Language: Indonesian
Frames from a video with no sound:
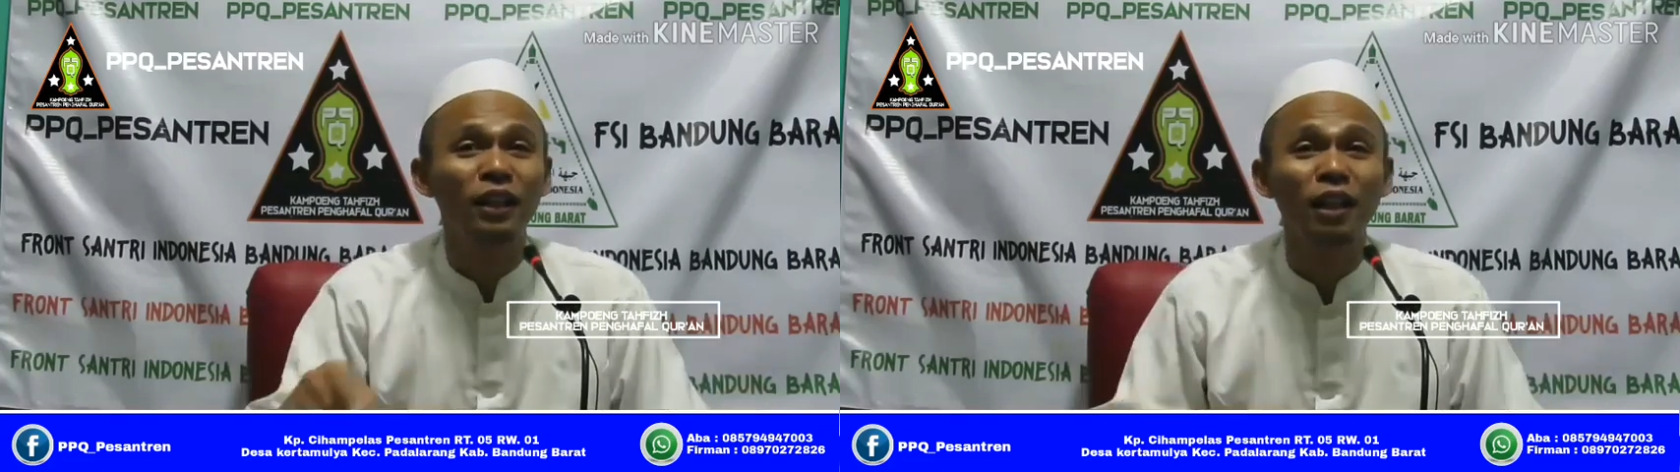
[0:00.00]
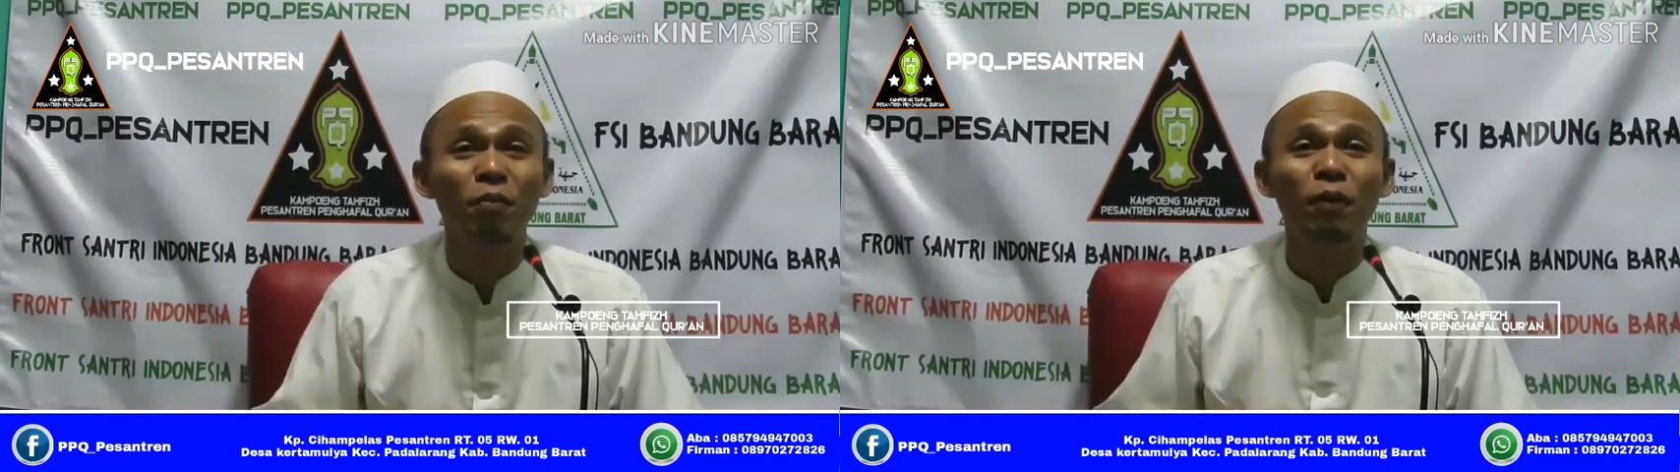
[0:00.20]

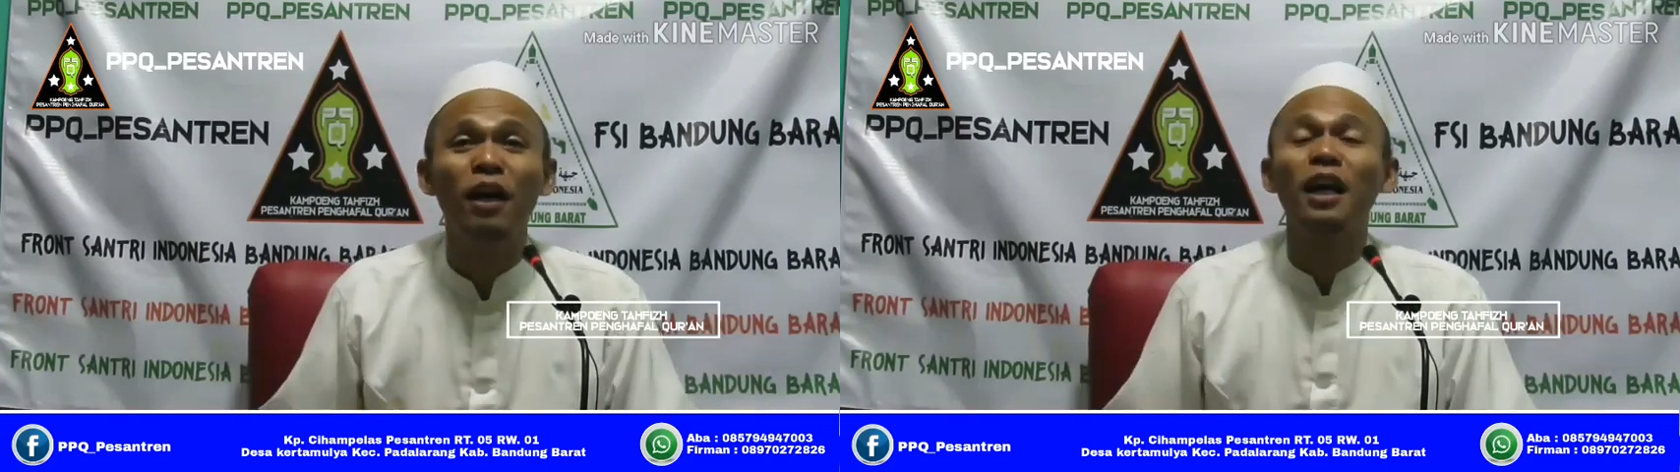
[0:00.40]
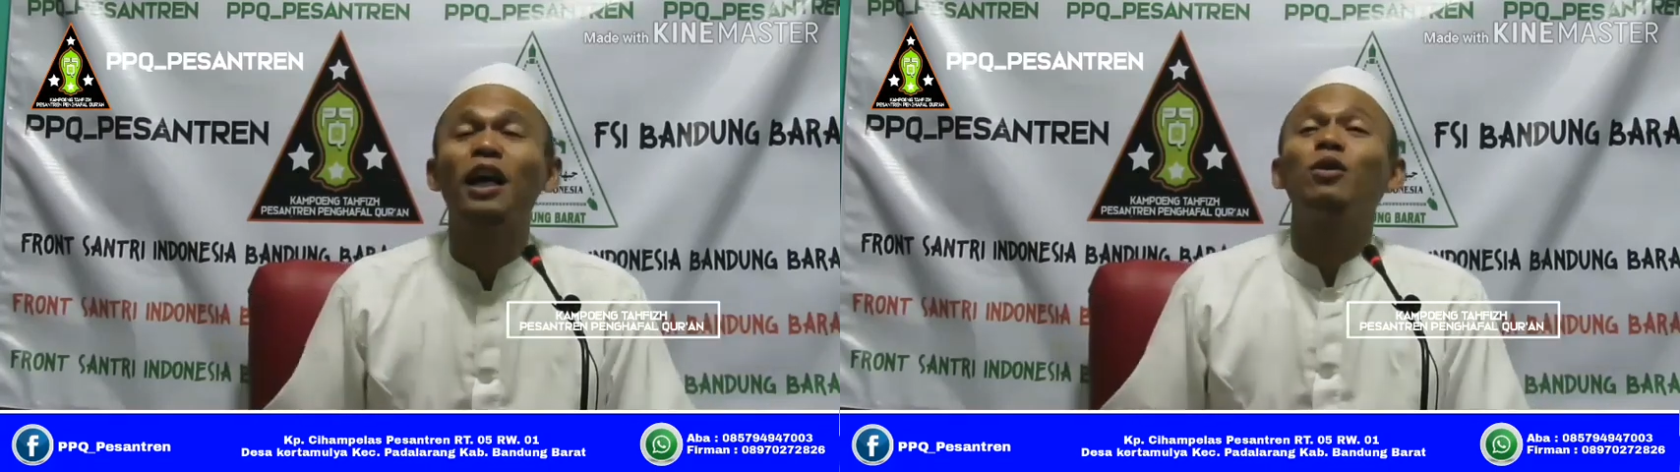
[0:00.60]

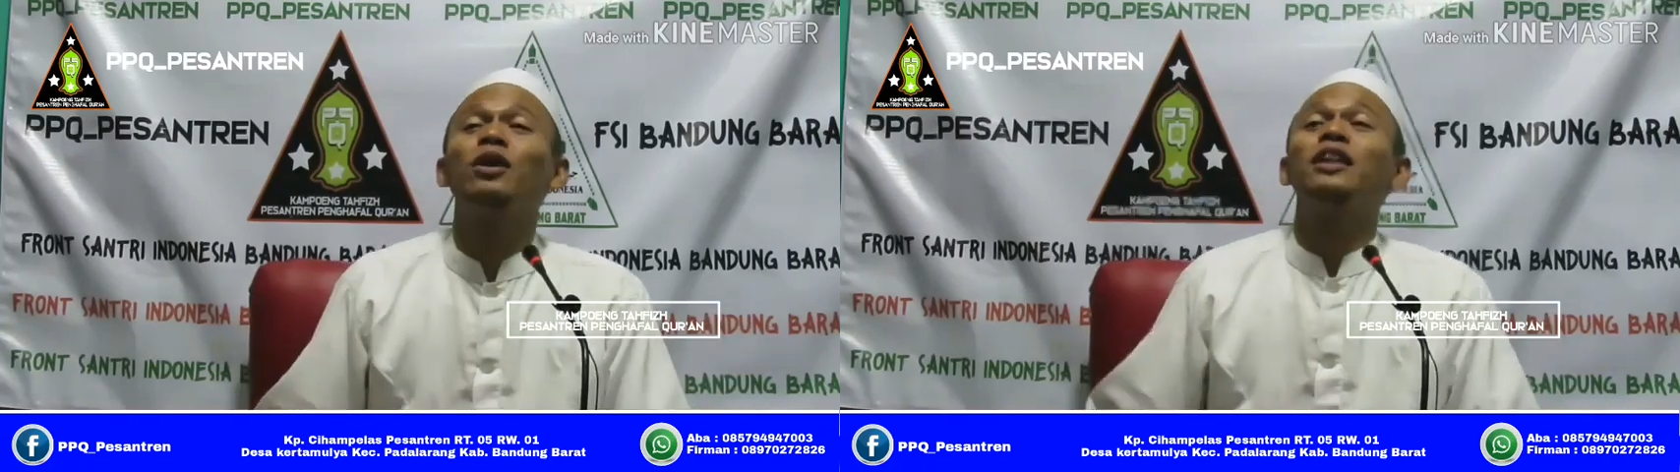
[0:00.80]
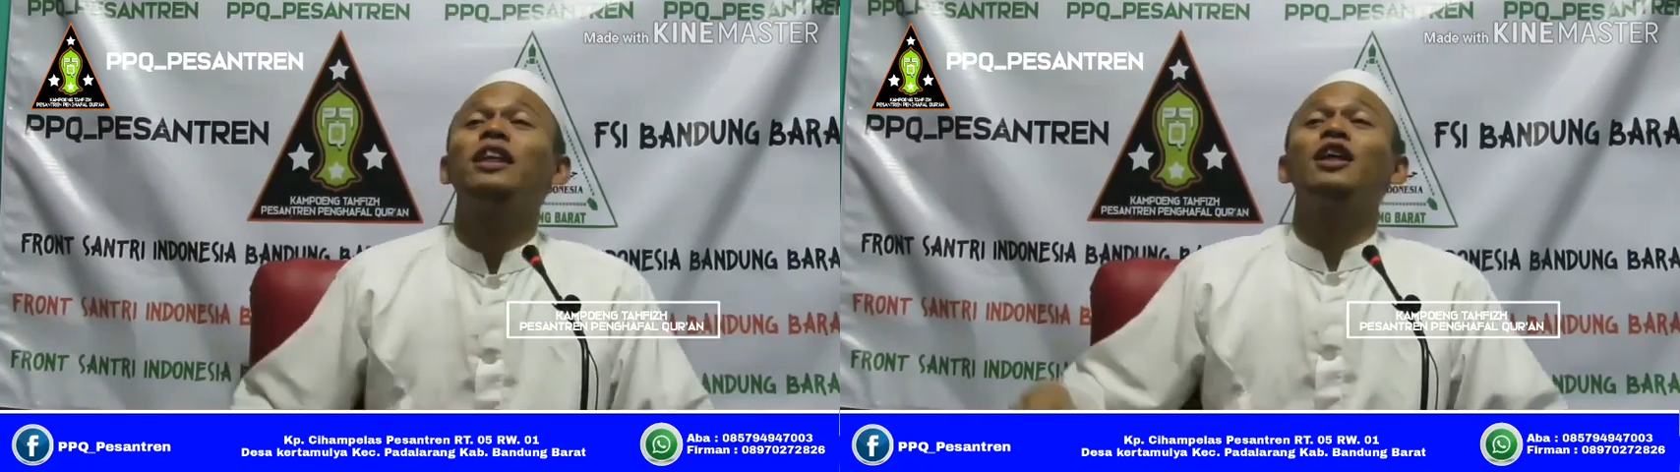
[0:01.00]
Kenapa? Kalau
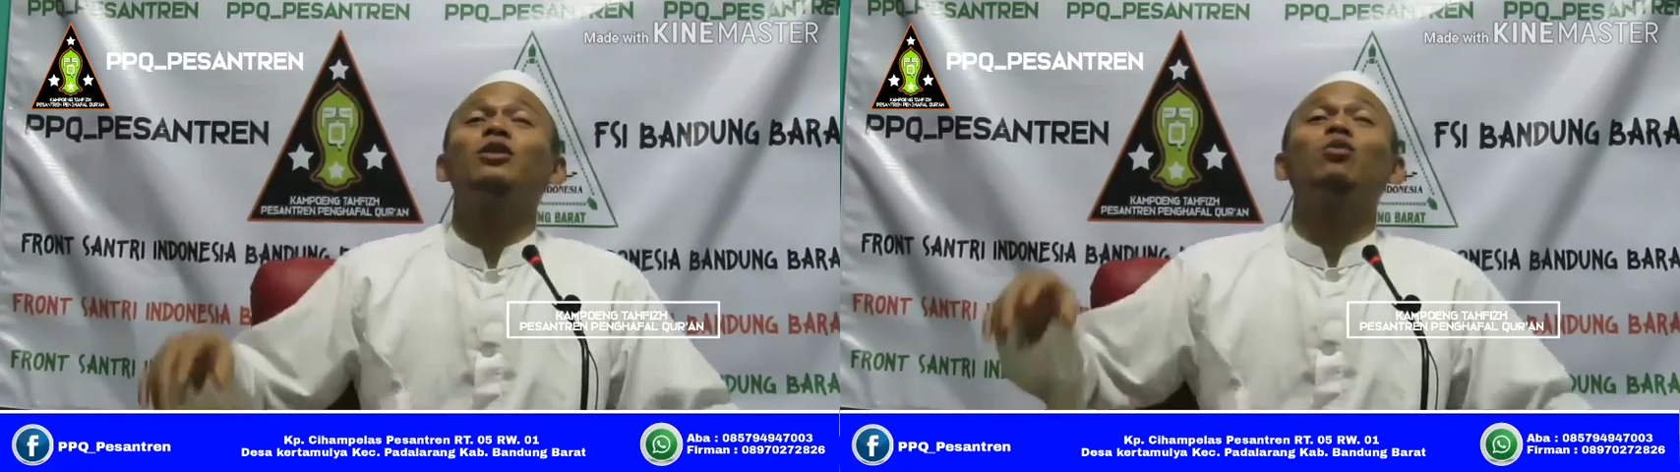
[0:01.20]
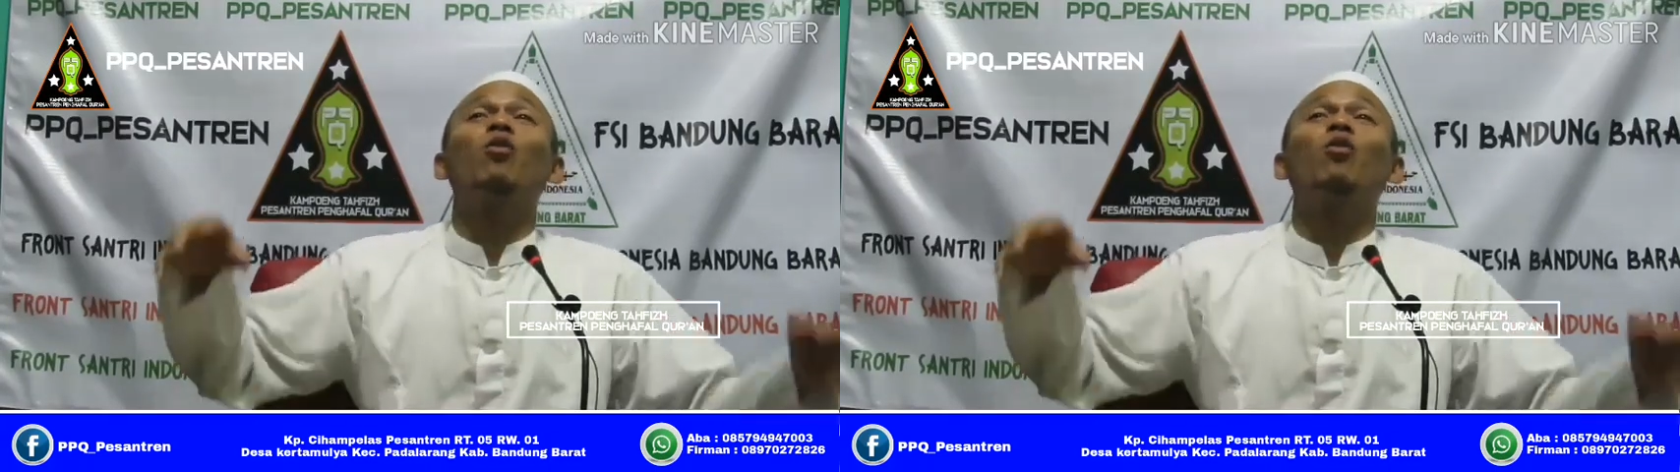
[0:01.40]
kita itu